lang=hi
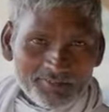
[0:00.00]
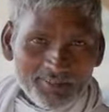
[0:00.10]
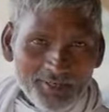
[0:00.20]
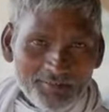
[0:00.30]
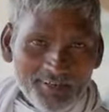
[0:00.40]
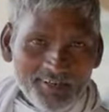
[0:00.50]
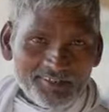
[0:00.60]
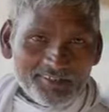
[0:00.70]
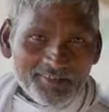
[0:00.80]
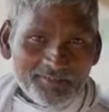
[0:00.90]
जिला
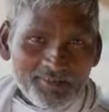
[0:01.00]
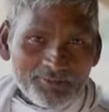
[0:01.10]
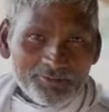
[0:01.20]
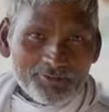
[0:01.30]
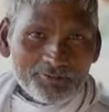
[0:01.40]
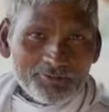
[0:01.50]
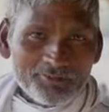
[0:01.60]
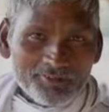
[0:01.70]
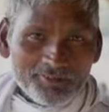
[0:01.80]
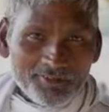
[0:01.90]
बहराइच का निवासी हूँ
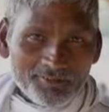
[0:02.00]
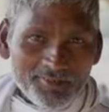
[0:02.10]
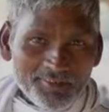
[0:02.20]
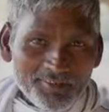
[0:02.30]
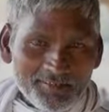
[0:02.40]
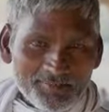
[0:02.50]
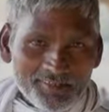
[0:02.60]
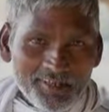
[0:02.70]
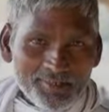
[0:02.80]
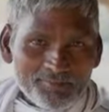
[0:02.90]
जिसमें कि
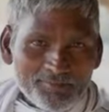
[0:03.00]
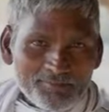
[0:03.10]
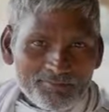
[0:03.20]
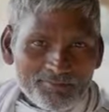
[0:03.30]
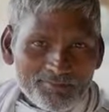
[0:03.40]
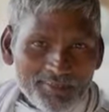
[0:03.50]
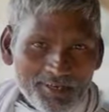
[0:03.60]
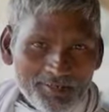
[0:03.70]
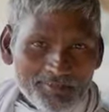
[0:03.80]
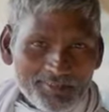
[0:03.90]
एफसीआई पर
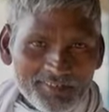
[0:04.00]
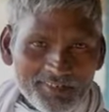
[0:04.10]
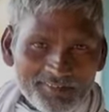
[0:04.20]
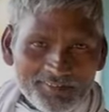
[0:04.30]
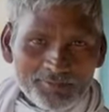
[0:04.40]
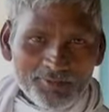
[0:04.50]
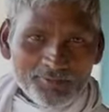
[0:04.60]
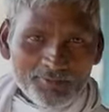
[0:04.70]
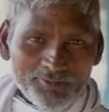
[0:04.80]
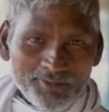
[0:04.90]
धान बेचा जिसमें
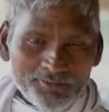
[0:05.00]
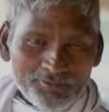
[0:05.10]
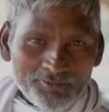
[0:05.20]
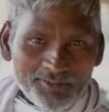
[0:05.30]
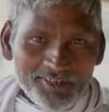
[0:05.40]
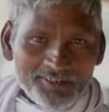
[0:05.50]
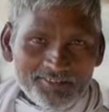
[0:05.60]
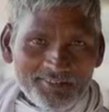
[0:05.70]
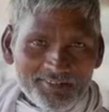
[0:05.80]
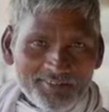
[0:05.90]
उन्नीस सौ
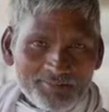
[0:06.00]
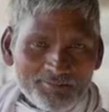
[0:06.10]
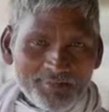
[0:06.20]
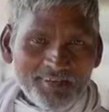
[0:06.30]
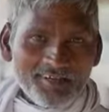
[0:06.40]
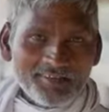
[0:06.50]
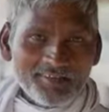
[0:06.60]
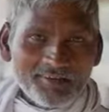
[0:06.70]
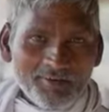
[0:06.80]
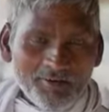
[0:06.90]
चालीस का रेट मिला
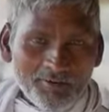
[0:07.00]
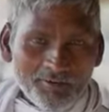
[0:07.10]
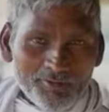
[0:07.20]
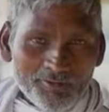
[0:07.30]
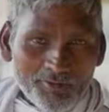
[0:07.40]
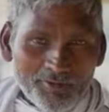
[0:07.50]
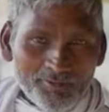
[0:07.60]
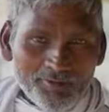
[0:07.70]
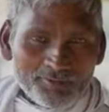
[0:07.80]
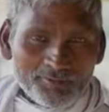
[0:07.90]
और
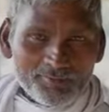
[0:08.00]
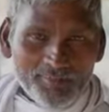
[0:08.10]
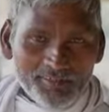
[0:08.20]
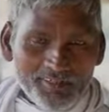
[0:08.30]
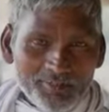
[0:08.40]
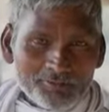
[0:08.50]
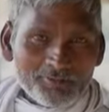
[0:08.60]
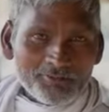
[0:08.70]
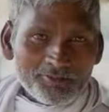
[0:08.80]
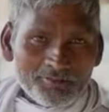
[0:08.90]
हमें पैंतालीस
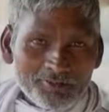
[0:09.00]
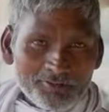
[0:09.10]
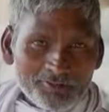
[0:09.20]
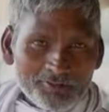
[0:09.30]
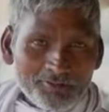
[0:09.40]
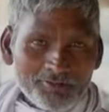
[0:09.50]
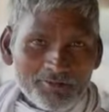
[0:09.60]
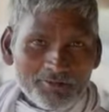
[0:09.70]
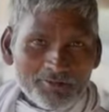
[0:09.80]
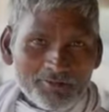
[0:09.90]
कुंटल बीस किलो
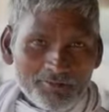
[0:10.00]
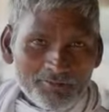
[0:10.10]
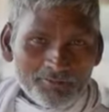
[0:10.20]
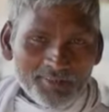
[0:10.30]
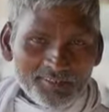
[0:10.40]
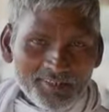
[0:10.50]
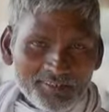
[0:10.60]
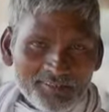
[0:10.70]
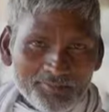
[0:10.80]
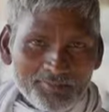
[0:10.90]
बेचा
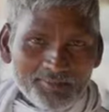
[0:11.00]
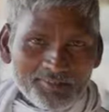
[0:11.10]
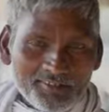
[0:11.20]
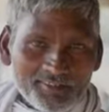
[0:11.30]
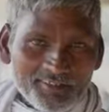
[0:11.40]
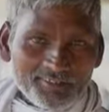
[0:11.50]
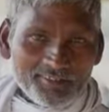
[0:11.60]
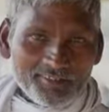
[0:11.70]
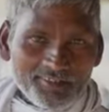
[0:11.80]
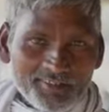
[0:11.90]
जिसमें सतासी
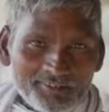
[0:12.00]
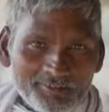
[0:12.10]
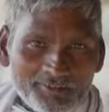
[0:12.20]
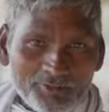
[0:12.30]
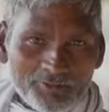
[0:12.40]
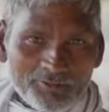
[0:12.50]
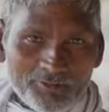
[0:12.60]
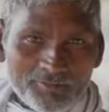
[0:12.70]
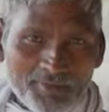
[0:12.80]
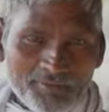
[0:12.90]
हज़ार छः सौ
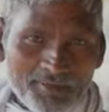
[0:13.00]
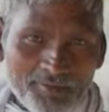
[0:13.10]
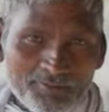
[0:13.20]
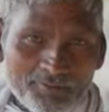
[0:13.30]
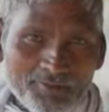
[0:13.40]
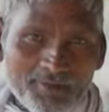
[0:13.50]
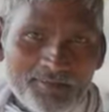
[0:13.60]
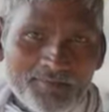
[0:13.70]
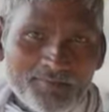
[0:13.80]
रुपये प्राप्त हुआ